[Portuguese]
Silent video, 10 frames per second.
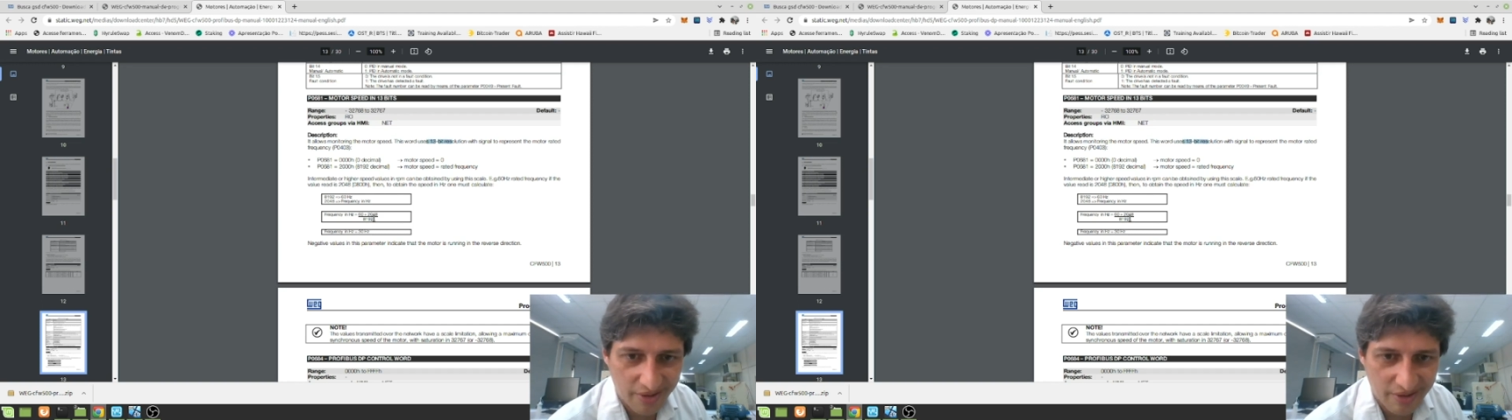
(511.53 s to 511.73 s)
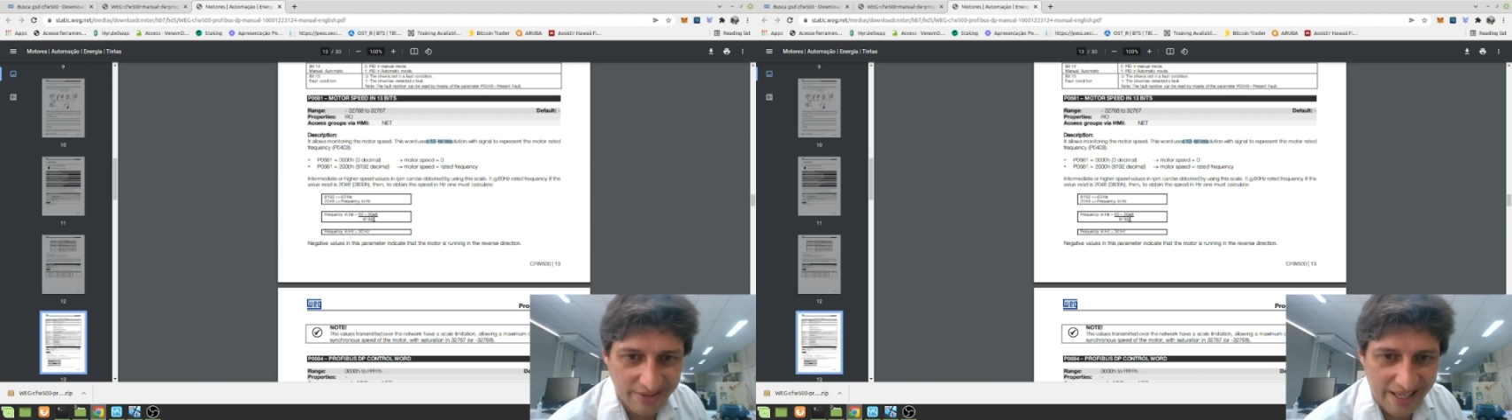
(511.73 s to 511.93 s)

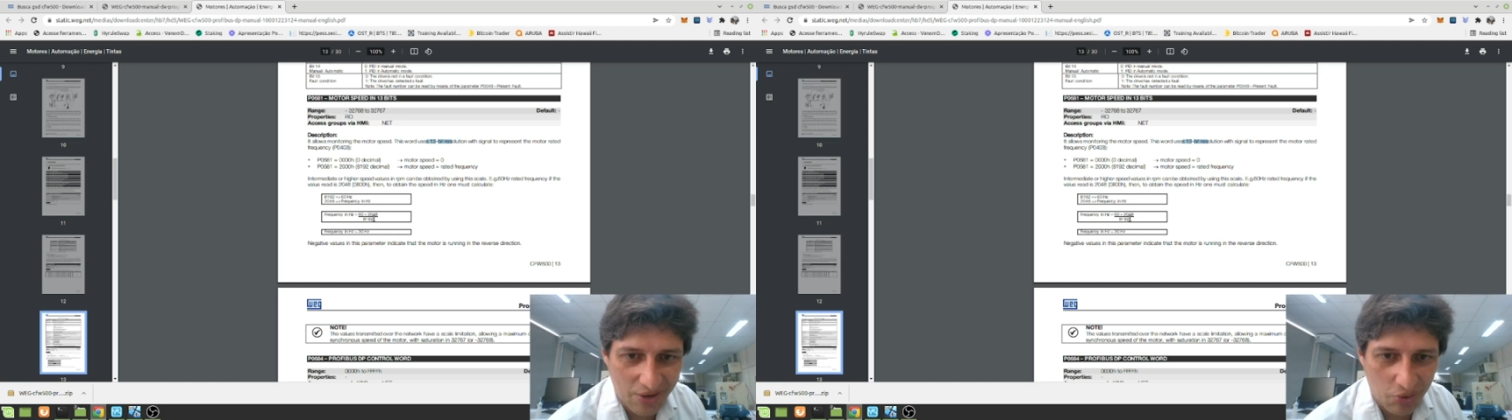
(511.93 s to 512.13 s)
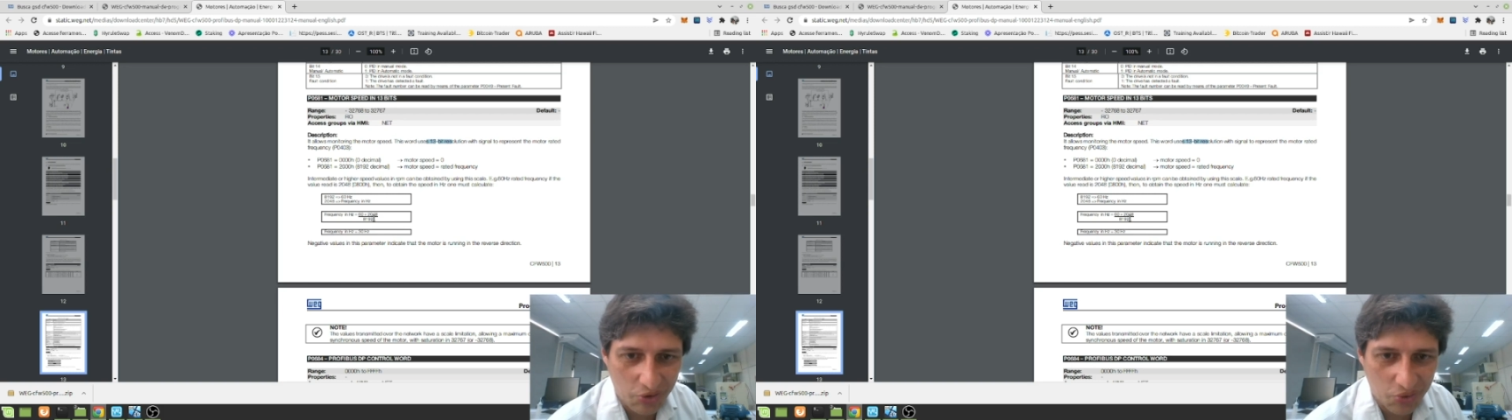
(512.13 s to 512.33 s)

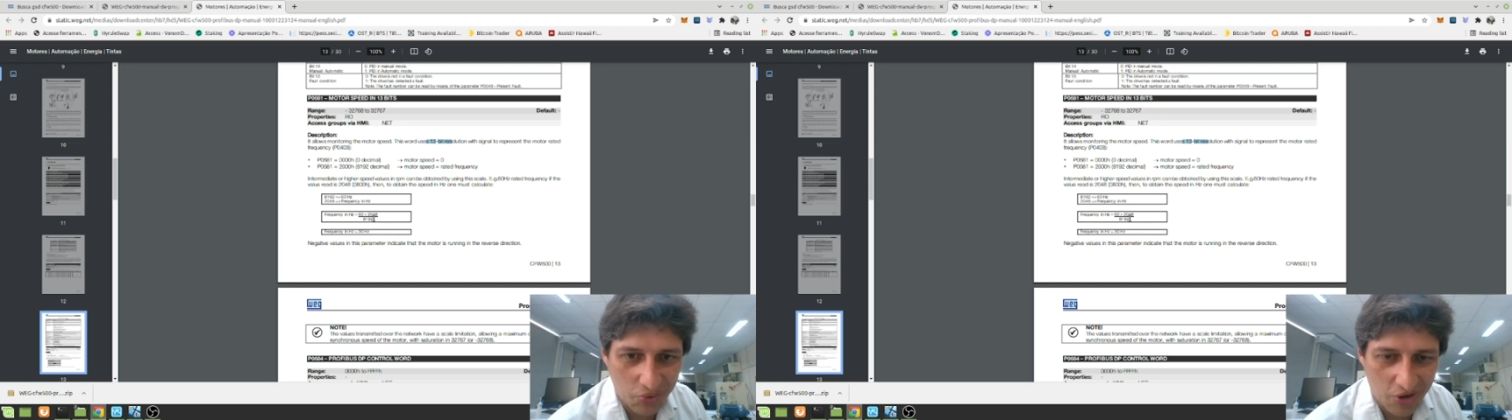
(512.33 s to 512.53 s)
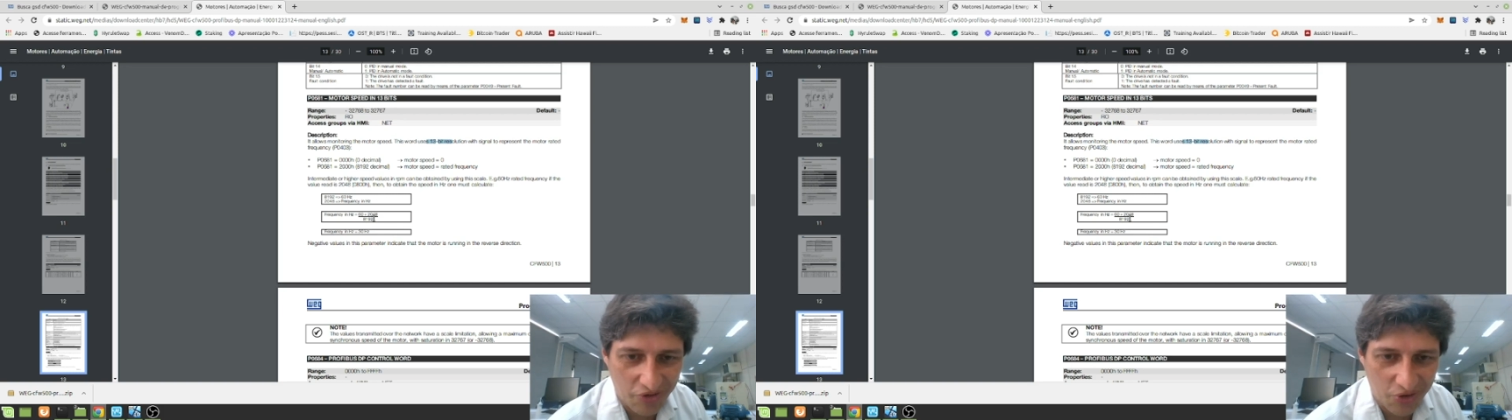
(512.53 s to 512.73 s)

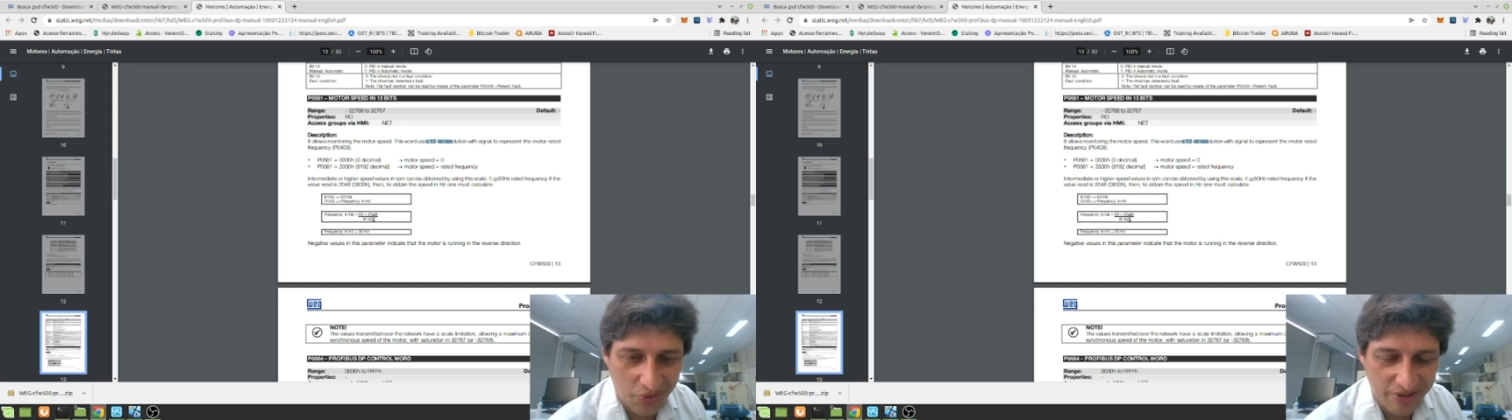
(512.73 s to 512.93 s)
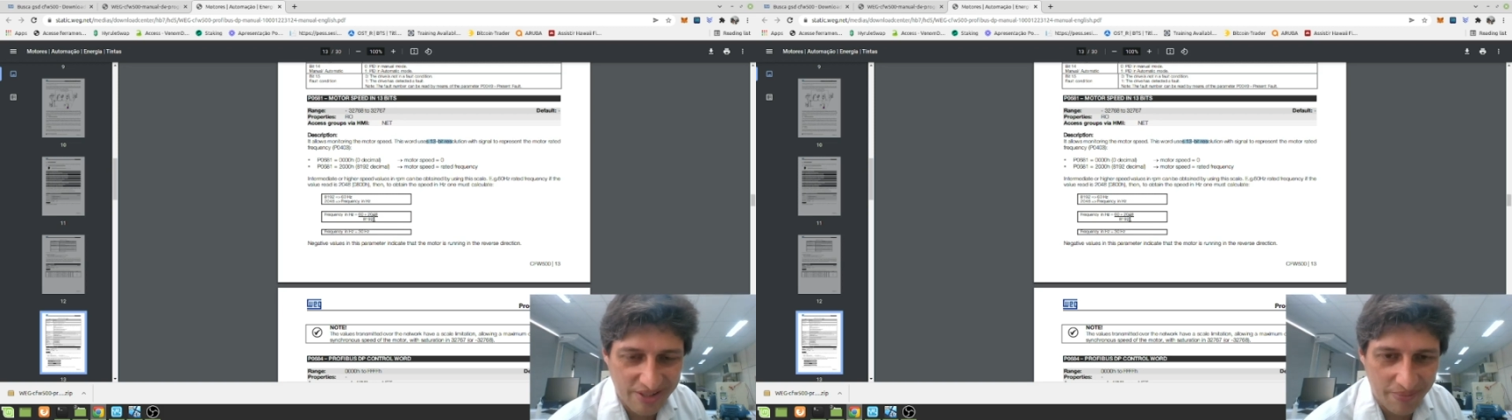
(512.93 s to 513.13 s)

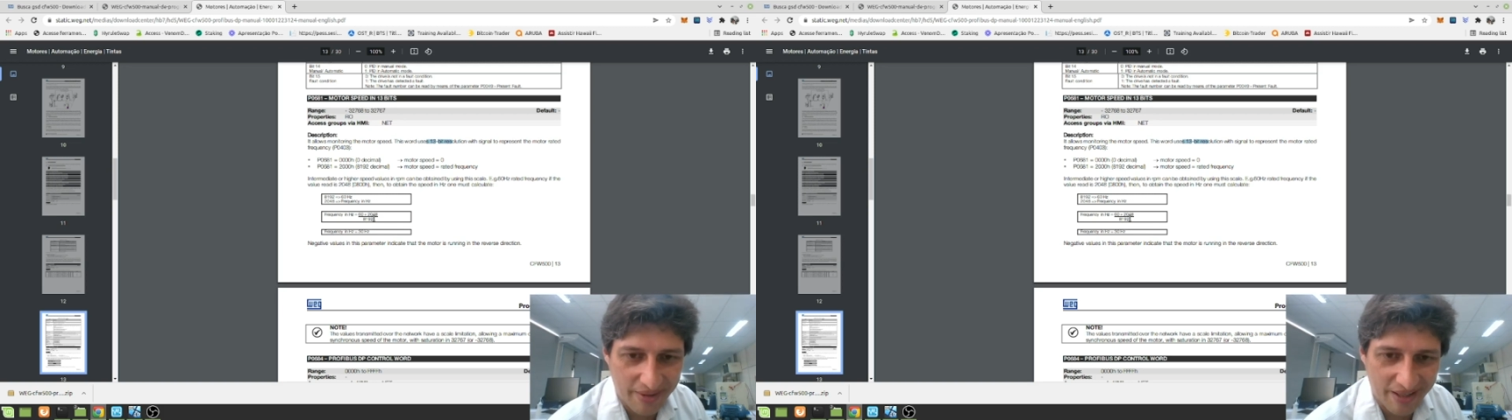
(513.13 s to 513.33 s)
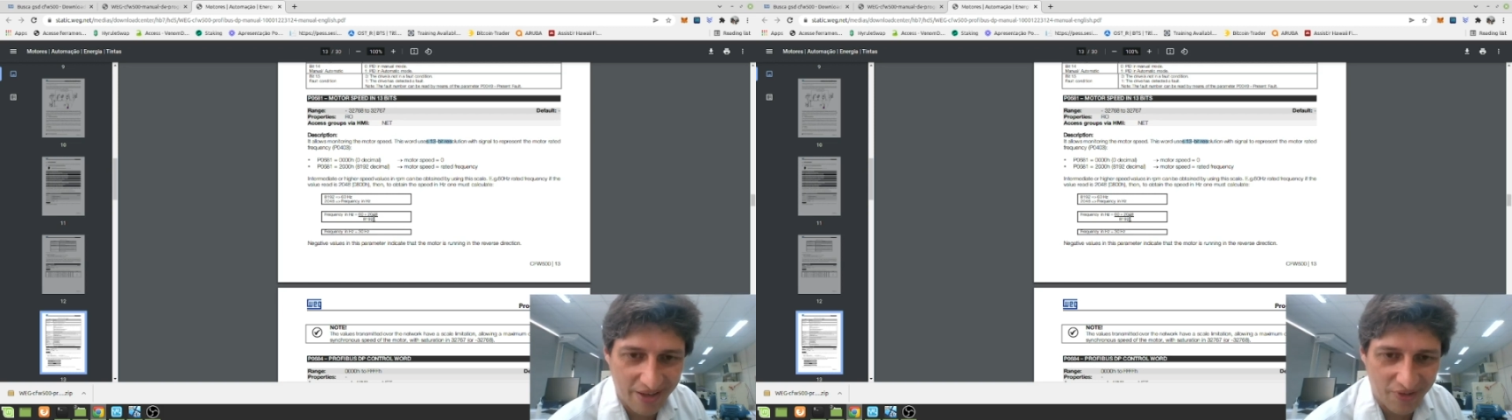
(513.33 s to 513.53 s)
08192 é a minha
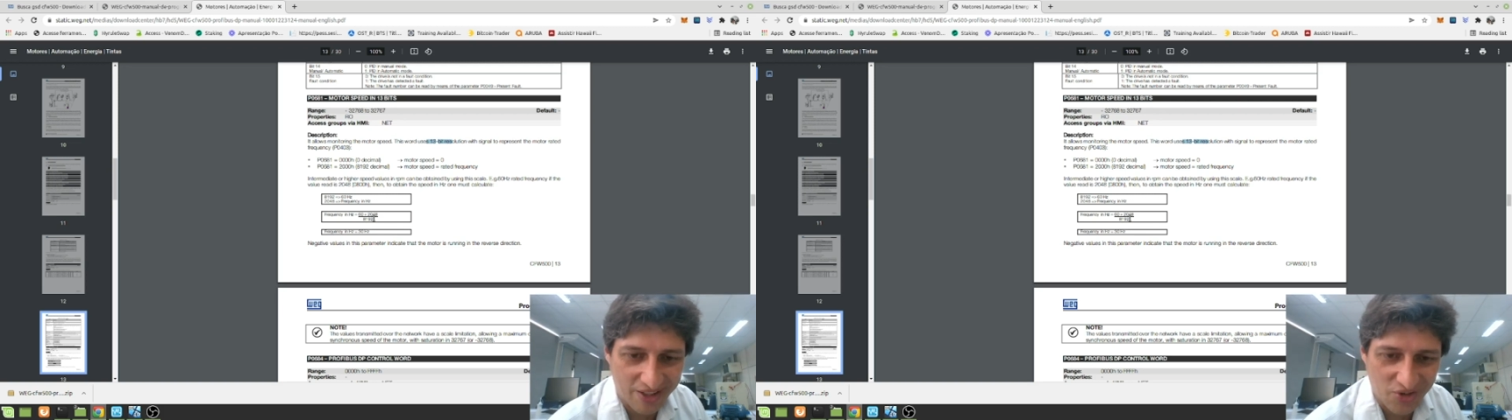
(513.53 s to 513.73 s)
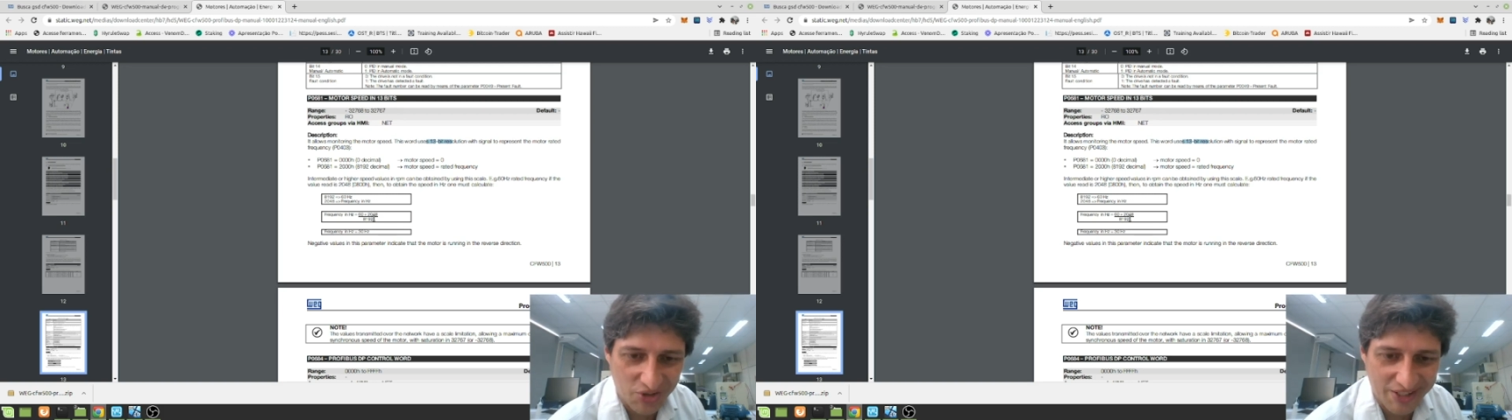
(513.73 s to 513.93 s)
referência de
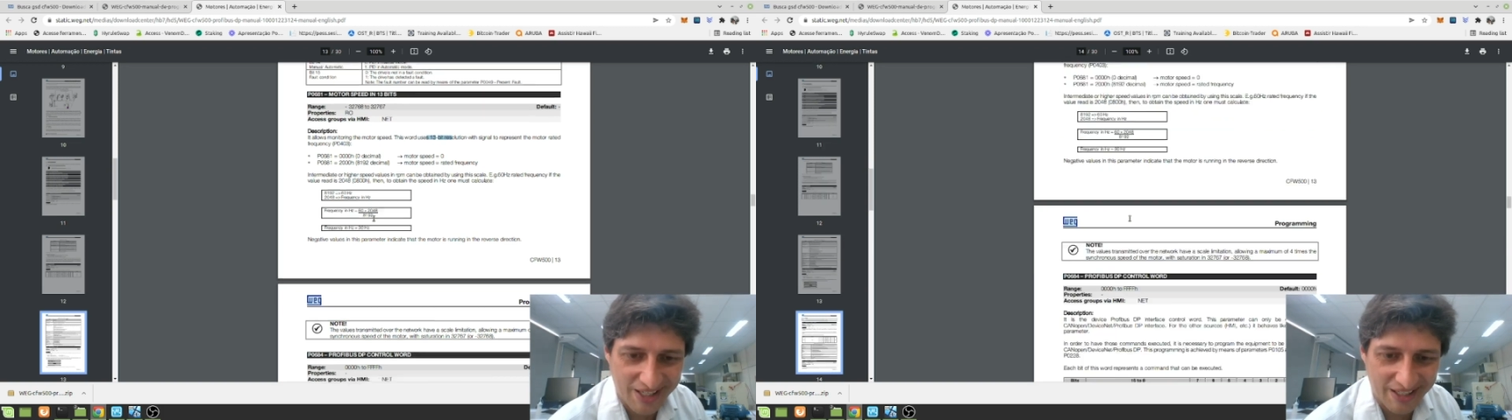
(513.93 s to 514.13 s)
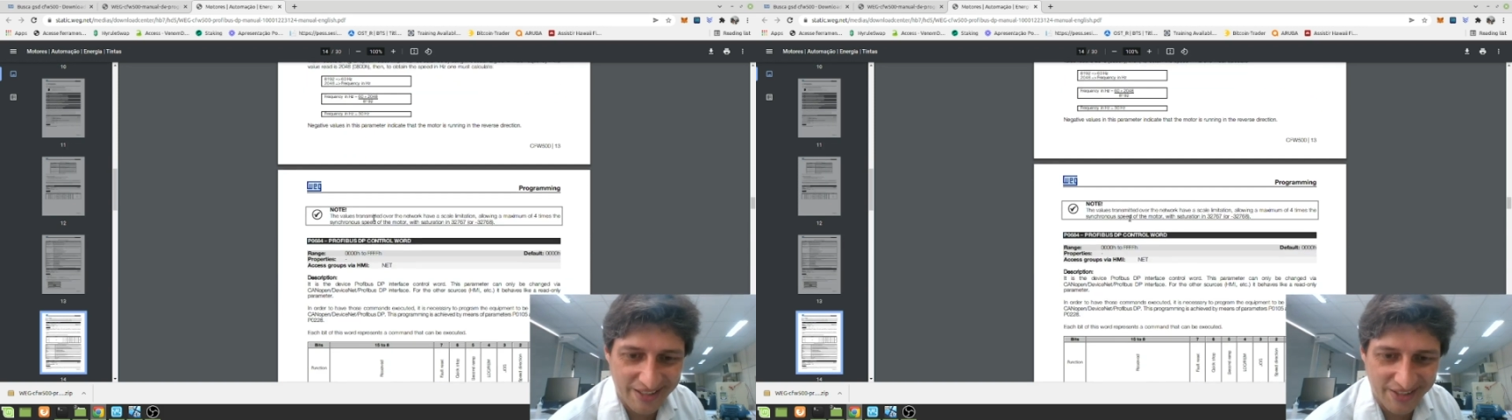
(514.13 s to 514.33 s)

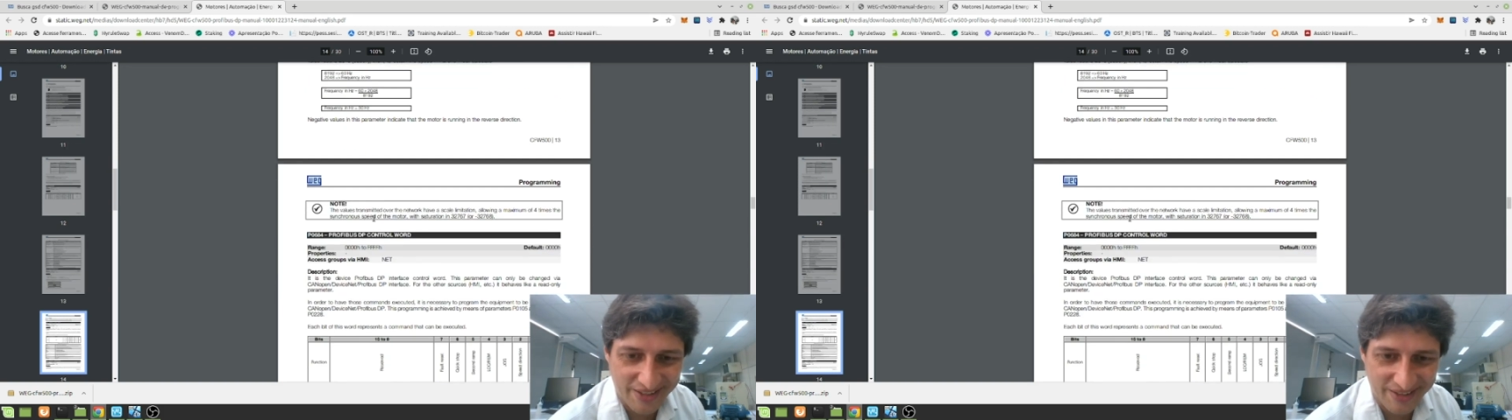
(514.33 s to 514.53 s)
velocidade.